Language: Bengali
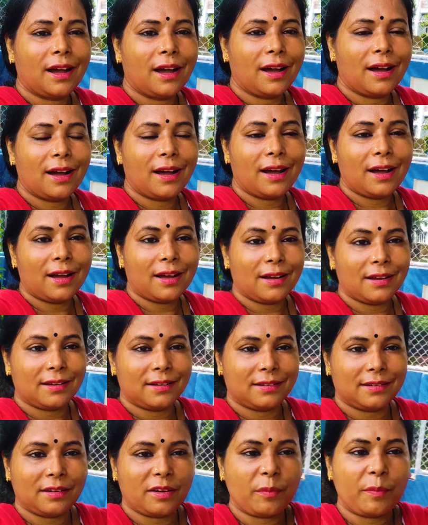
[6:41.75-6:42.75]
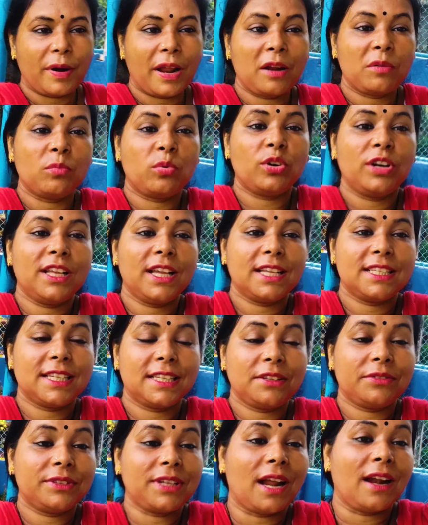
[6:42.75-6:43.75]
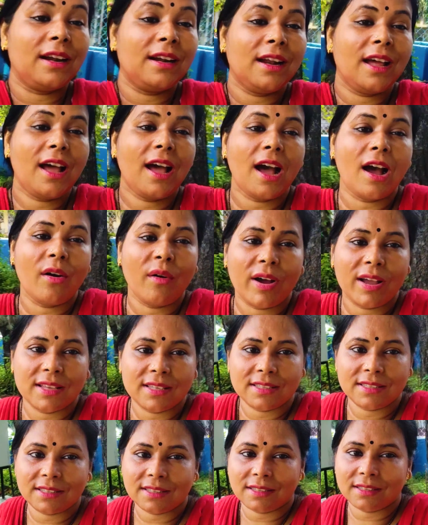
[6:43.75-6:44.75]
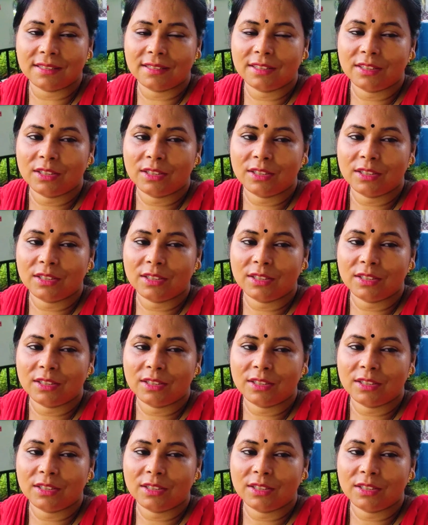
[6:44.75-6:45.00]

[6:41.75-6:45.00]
আহ প্রাণ ভরে যাচ্ছে একদম ঠান্ডা হাওয়া আসছে